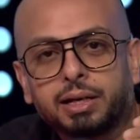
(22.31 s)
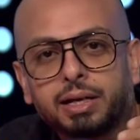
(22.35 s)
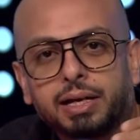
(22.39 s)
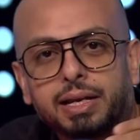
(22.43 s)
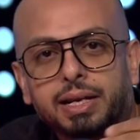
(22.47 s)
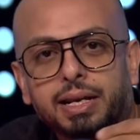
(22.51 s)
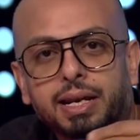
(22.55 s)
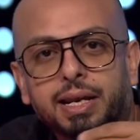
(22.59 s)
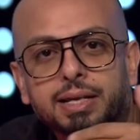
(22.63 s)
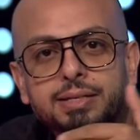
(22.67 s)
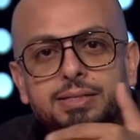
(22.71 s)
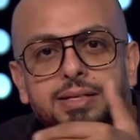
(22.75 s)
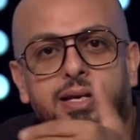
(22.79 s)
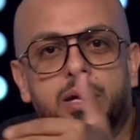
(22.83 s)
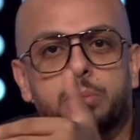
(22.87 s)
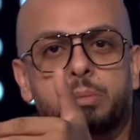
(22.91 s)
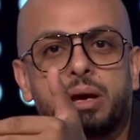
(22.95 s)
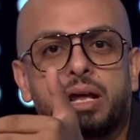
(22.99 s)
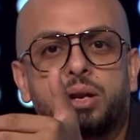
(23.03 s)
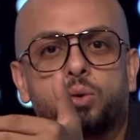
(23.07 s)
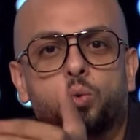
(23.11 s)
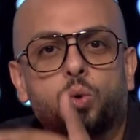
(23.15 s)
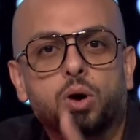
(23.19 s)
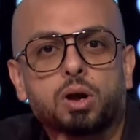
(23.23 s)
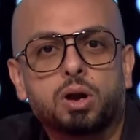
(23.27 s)
الناس
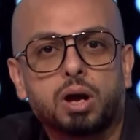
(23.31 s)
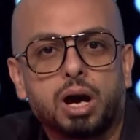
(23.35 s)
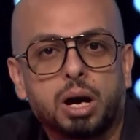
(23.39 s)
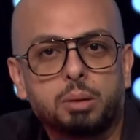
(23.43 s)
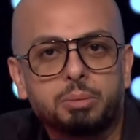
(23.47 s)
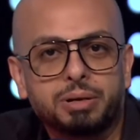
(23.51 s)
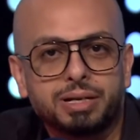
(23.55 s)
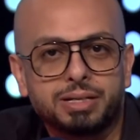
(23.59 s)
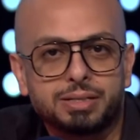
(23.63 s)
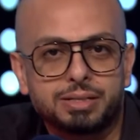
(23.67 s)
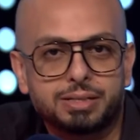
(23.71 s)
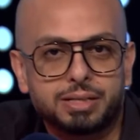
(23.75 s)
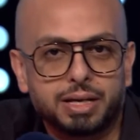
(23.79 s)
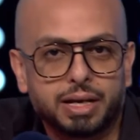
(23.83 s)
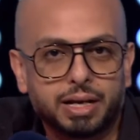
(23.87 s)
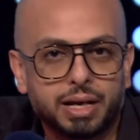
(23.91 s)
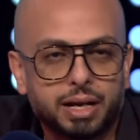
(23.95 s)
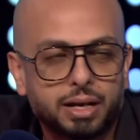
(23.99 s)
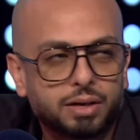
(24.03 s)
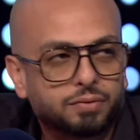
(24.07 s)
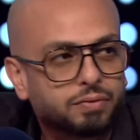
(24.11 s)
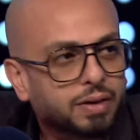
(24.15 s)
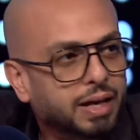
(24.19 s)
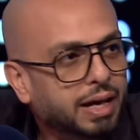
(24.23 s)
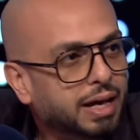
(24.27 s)
كمان ورا عامل ازاي
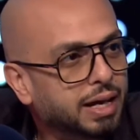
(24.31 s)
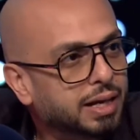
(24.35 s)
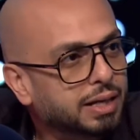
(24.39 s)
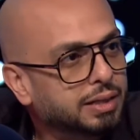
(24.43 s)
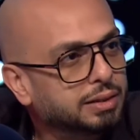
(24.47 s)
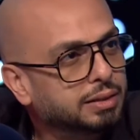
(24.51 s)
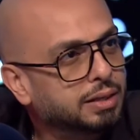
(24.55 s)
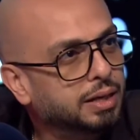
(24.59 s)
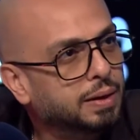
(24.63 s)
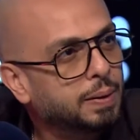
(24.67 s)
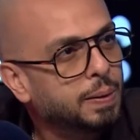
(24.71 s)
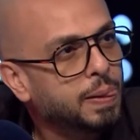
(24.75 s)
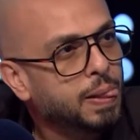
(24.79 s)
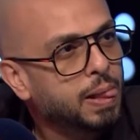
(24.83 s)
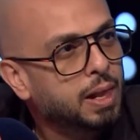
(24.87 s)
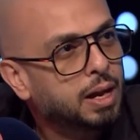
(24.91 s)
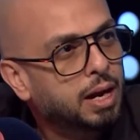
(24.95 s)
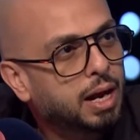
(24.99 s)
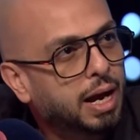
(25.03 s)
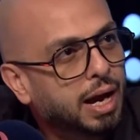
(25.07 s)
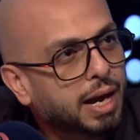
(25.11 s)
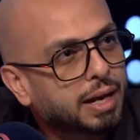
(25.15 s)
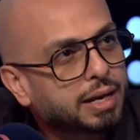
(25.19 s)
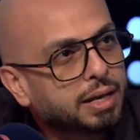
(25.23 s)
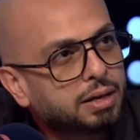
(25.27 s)
لان في الاخر انت
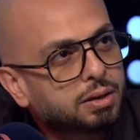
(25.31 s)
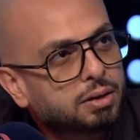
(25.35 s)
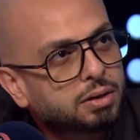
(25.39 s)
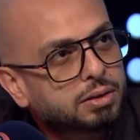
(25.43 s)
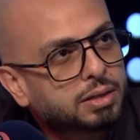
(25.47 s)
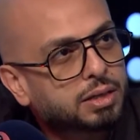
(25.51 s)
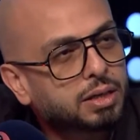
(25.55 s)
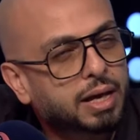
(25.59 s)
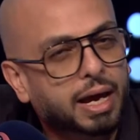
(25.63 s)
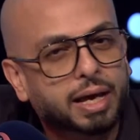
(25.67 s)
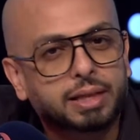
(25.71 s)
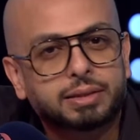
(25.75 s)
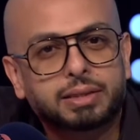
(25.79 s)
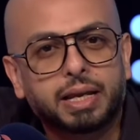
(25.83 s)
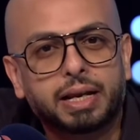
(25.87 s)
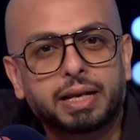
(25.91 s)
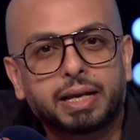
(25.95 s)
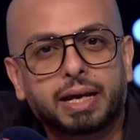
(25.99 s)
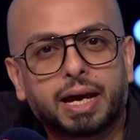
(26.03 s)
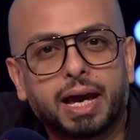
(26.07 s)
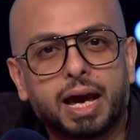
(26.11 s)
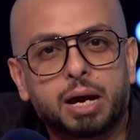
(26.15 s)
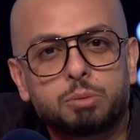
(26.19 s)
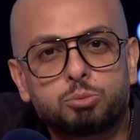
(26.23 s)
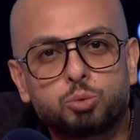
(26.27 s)
هنقرا
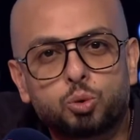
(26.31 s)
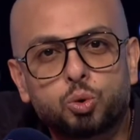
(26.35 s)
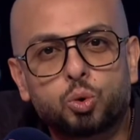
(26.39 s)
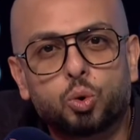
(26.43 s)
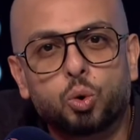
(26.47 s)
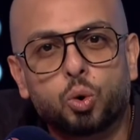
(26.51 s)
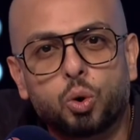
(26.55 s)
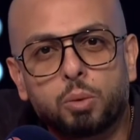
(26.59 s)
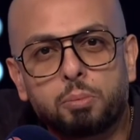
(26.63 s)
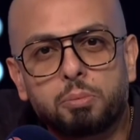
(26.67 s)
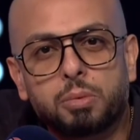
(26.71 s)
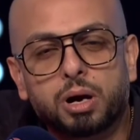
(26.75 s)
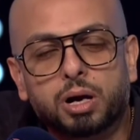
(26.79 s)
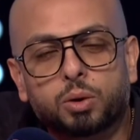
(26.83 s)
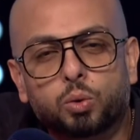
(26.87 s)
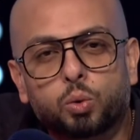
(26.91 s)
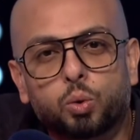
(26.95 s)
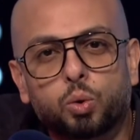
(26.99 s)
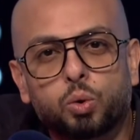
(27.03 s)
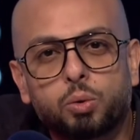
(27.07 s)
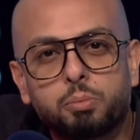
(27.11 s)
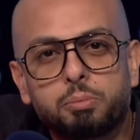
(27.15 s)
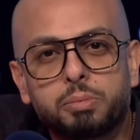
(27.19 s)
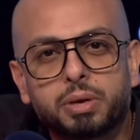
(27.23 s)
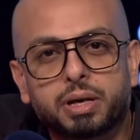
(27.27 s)
تاريخ ابوك وامك
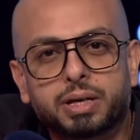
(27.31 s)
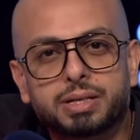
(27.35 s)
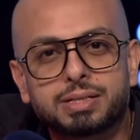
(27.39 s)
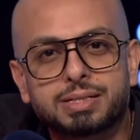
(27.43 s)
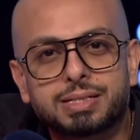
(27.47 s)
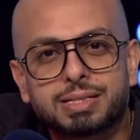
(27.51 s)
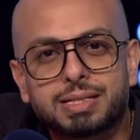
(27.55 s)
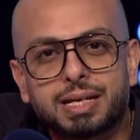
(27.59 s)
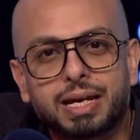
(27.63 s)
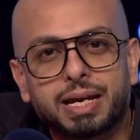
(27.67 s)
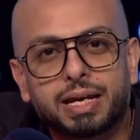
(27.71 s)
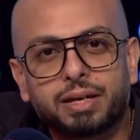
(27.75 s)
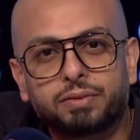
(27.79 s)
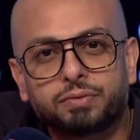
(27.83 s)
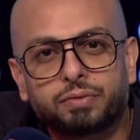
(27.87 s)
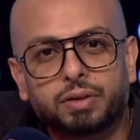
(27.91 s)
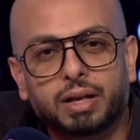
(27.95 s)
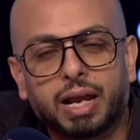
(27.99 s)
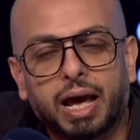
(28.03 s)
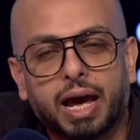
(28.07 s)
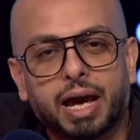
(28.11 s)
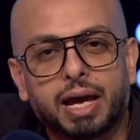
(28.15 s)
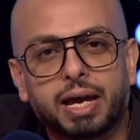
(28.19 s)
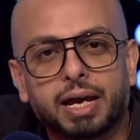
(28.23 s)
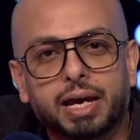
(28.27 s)
وامك ازاي في
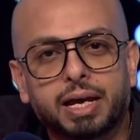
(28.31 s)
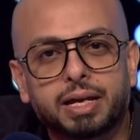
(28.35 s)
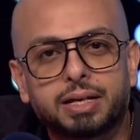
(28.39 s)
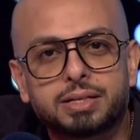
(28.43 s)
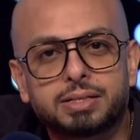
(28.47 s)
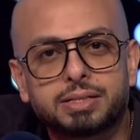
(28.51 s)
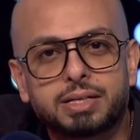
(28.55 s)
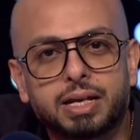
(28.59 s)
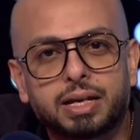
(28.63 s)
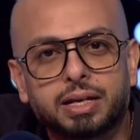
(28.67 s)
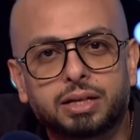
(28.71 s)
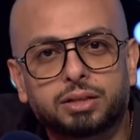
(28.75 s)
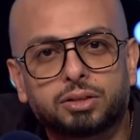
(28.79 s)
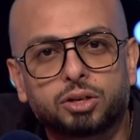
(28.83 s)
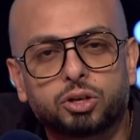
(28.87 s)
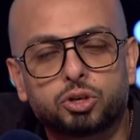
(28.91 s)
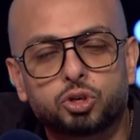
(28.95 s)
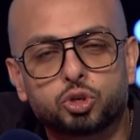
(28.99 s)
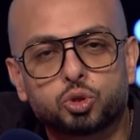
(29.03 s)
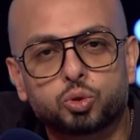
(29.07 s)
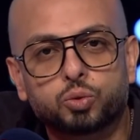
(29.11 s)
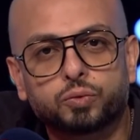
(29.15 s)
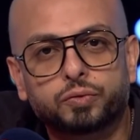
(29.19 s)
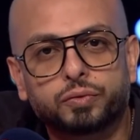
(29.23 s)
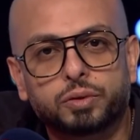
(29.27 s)
الحياه ازاي نقدر
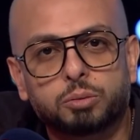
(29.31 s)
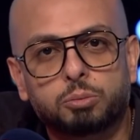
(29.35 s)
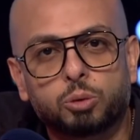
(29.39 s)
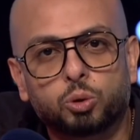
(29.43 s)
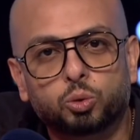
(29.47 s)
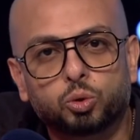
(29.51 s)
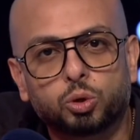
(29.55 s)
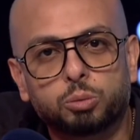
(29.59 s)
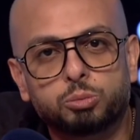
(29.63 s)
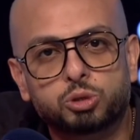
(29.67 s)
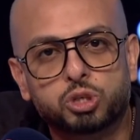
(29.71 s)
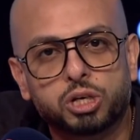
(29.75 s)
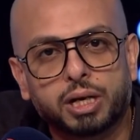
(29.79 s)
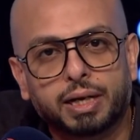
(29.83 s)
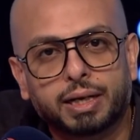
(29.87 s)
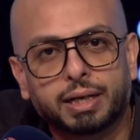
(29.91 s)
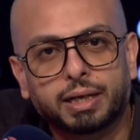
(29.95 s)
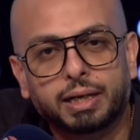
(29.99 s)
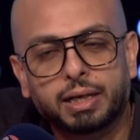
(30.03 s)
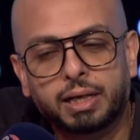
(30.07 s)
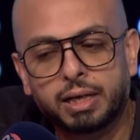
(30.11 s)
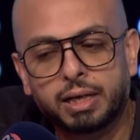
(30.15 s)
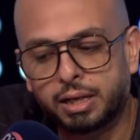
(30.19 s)
نشوف الموضوع بشكل